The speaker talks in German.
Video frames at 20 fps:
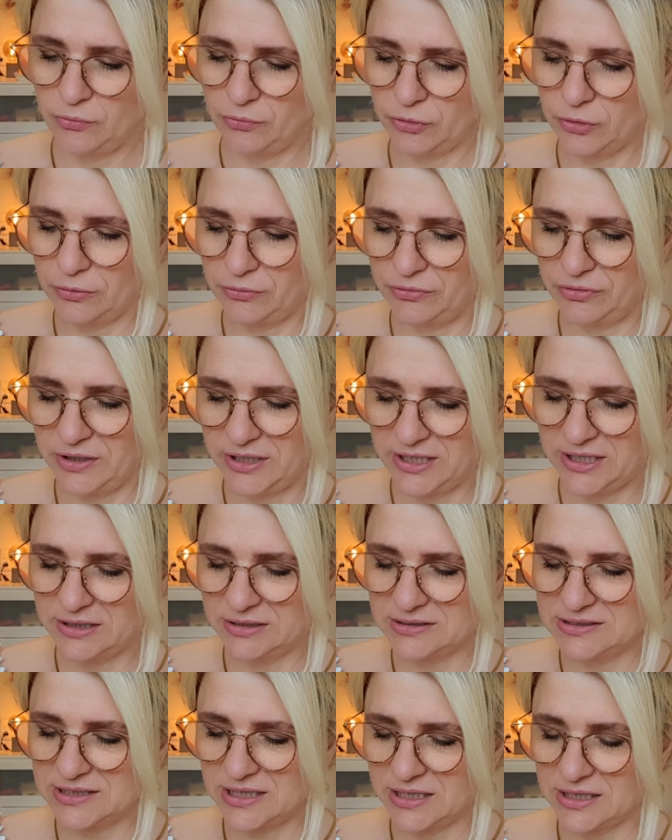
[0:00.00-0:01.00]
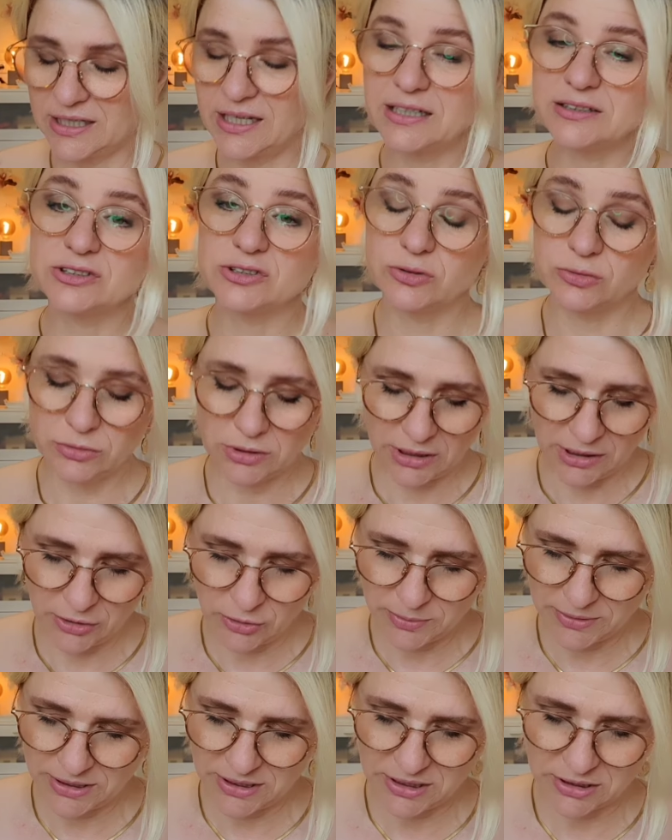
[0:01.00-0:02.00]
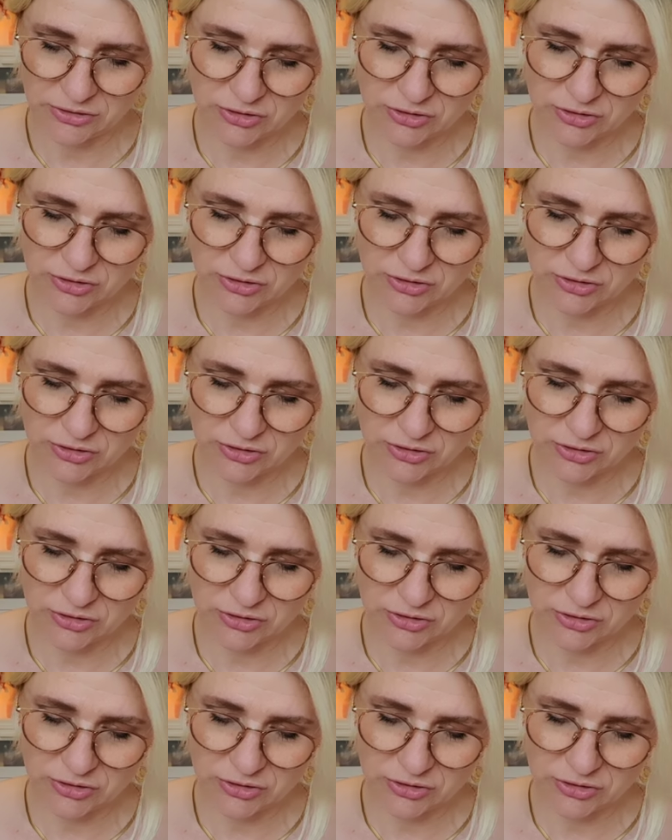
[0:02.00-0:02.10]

soll pflegend sein. Kannst du, glaube ich,